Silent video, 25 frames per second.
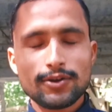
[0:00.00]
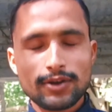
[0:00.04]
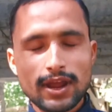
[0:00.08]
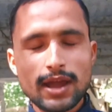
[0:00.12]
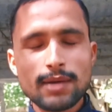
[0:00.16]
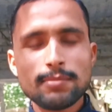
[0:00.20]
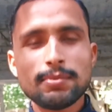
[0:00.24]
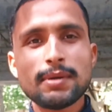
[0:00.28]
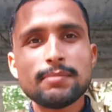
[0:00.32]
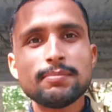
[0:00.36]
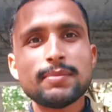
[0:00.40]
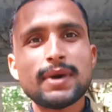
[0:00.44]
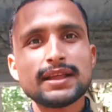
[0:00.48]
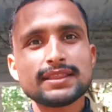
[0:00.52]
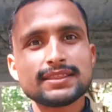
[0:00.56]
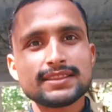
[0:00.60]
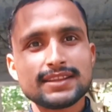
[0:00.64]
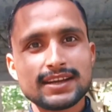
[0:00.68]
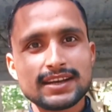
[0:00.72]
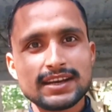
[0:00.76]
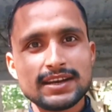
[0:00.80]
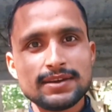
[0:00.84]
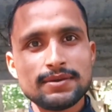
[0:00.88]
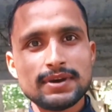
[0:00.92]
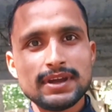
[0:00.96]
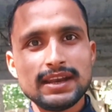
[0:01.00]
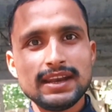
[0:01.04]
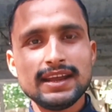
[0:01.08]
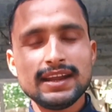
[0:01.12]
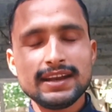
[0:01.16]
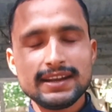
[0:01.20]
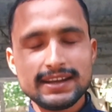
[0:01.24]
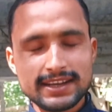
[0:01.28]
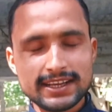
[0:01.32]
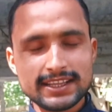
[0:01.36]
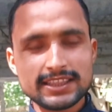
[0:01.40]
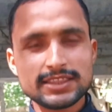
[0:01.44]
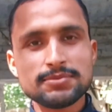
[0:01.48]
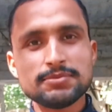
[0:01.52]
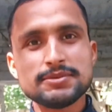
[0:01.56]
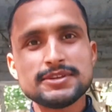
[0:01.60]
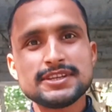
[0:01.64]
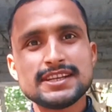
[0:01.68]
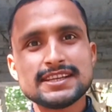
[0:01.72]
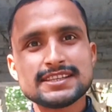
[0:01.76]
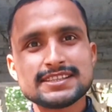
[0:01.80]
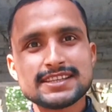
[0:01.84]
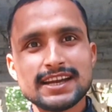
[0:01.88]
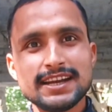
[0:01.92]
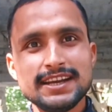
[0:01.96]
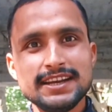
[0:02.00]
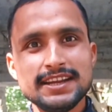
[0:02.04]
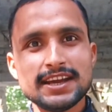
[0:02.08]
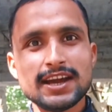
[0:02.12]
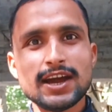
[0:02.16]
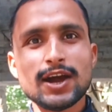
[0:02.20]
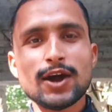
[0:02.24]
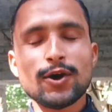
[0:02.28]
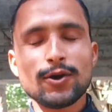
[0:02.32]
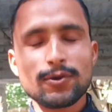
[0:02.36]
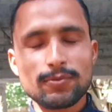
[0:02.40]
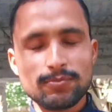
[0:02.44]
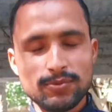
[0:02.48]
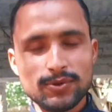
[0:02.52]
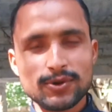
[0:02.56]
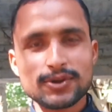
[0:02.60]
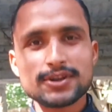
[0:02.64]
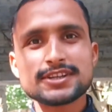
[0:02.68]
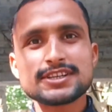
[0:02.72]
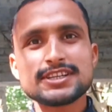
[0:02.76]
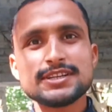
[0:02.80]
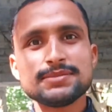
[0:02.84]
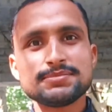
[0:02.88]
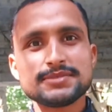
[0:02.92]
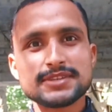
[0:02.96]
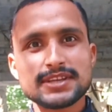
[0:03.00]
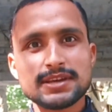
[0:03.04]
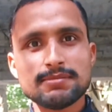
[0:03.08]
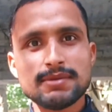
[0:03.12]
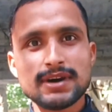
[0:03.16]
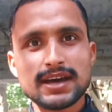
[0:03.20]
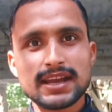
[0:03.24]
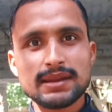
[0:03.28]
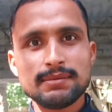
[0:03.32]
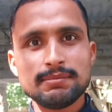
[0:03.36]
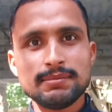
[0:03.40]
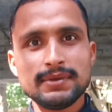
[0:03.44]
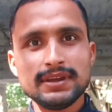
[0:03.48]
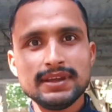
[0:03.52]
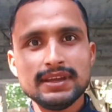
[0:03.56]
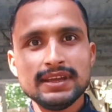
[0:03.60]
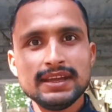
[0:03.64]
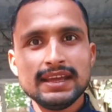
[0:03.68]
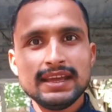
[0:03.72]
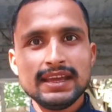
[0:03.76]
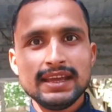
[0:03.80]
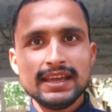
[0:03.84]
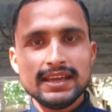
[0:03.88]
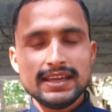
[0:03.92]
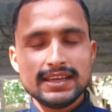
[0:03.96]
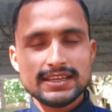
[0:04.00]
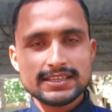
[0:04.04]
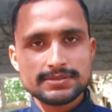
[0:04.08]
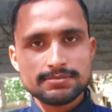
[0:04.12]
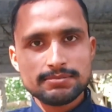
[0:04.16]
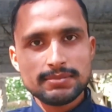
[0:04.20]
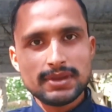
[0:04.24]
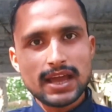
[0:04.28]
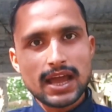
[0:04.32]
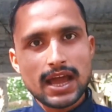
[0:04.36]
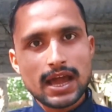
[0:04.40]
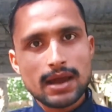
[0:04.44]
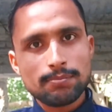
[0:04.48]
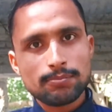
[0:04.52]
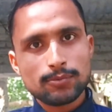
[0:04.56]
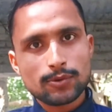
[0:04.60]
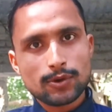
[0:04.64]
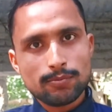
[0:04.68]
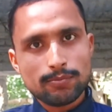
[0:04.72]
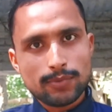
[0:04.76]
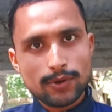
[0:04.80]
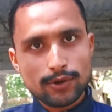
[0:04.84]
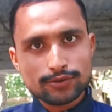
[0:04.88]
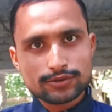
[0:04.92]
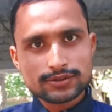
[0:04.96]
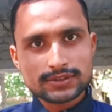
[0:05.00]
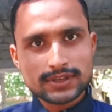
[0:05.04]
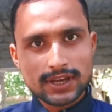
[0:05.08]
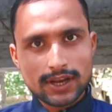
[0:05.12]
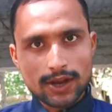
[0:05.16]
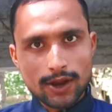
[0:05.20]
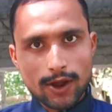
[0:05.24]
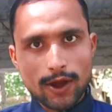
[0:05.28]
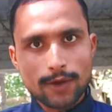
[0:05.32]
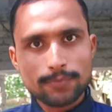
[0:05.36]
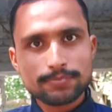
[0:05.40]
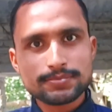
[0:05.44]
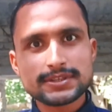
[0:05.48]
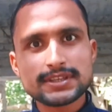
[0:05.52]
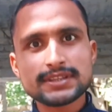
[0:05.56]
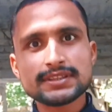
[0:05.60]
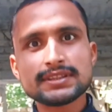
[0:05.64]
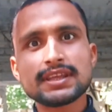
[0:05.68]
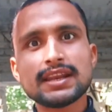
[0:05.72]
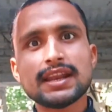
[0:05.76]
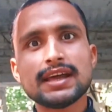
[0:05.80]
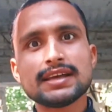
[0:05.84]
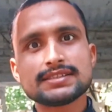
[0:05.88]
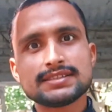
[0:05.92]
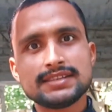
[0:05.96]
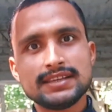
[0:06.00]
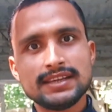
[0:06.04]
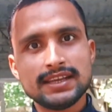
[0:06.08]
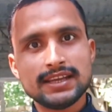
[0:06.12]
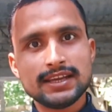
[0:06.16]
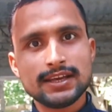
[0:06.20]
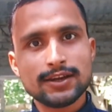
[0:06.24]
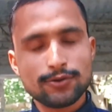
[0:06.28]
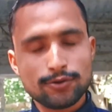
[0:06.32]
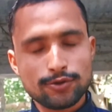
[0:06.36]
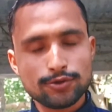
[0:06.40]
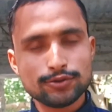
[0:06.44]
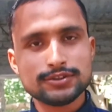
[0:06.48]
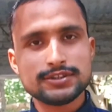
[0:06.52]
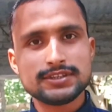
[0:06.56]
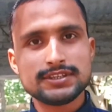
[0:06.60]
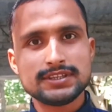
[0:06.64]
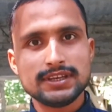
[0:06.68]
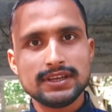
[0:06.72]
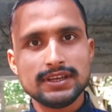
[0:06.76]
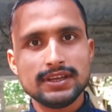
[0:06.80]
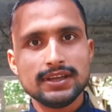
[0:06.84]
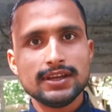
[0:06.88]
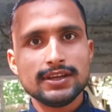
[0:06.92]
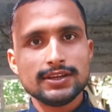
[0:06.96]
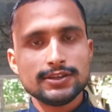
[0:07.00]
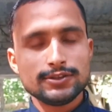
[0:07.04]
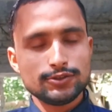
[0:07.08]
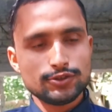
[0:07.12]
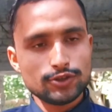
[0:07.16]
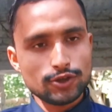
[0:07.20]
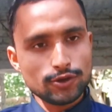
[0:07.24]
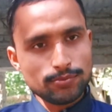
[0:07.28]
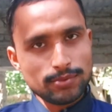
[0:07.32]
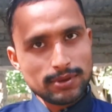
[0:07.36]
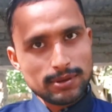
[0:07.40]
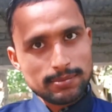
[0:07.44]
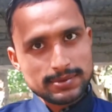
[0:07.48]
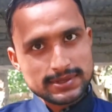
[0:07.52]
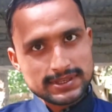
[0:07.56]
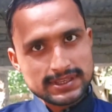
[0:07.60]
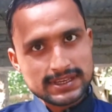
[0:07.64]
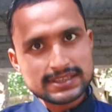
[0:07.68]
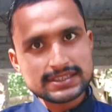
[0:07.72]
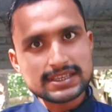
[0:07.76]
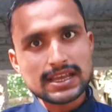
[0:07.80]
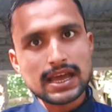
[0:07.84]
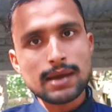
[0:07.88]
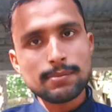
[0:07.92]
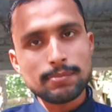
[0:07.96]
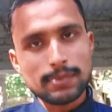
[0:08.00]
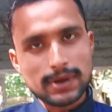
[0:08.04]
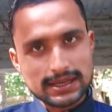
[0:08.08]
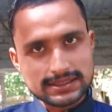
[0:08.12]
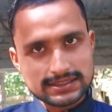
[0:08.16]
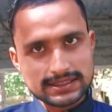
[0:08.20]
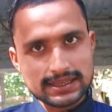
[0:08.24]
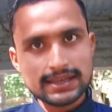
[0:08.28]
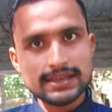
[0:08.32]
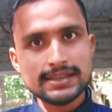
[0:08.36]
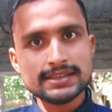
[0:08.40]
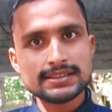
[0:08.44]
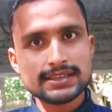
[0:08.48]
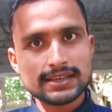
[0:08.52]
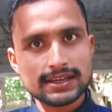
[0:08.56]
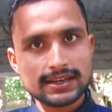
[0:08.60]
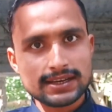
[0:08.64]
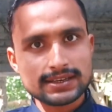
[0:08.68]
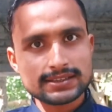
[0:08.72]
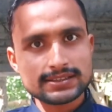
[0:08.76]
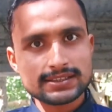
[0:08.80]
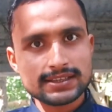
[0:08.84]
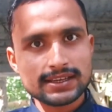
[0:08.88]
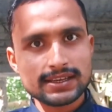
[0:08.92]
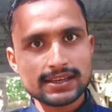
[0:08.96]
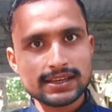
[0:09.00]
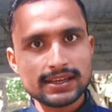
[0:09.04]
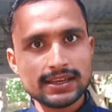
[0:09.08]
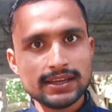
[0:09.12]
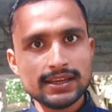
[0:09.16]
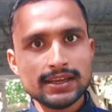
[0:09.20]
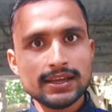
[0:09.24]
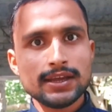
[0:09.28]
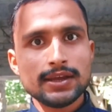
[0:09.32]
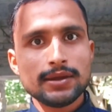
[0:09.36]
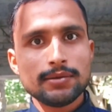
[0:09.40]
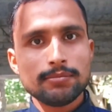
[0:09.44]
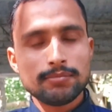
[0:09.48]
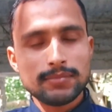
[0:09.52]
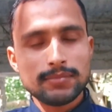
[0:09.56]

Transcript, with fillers: और अब हम बात करने वाले हैं टेंथ बिजनेस आइडिया और बोनस टिप्स के बारे में इसमें आपको बहुत सारे ऑप्शन तलाशने हैं खुद से जो भी बिजनेस आप आसानी से कर सकें